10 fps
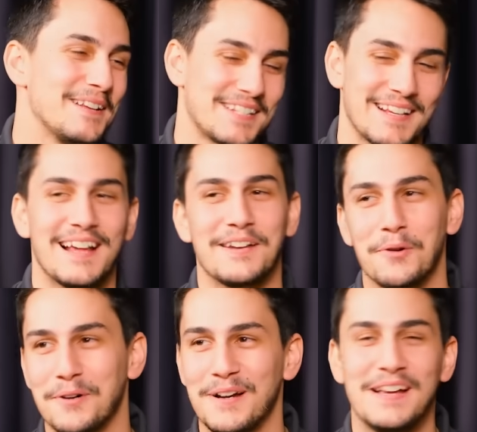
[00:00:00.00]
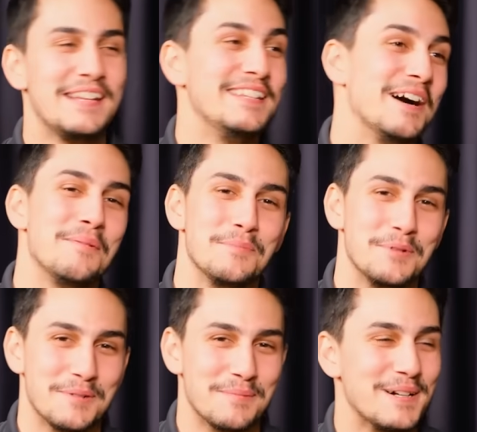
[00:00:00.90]
öyle şeyler yok.
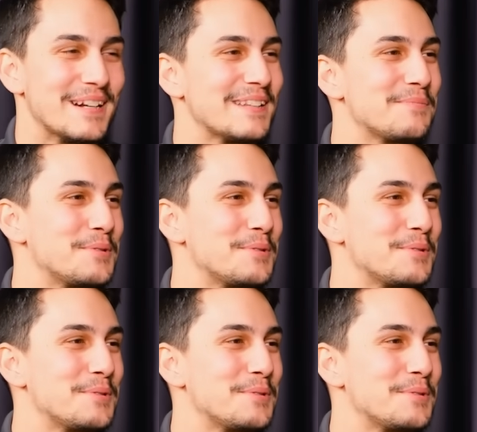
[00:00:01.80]
İnanmıyorum bu arada